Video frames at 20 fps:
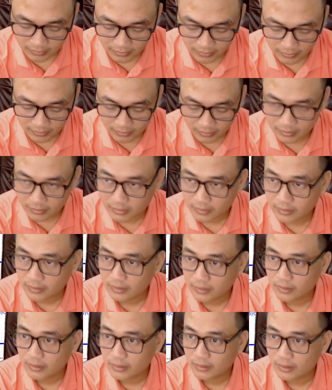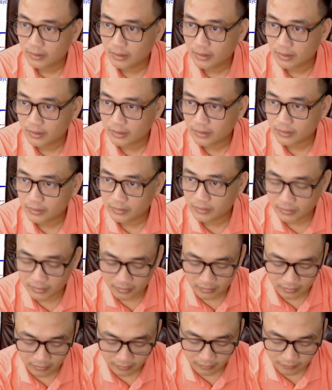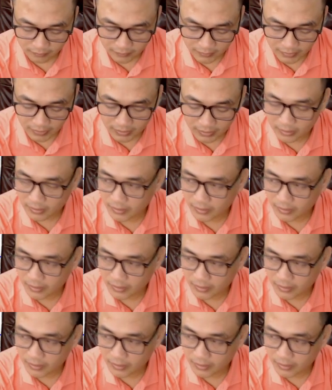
L NVL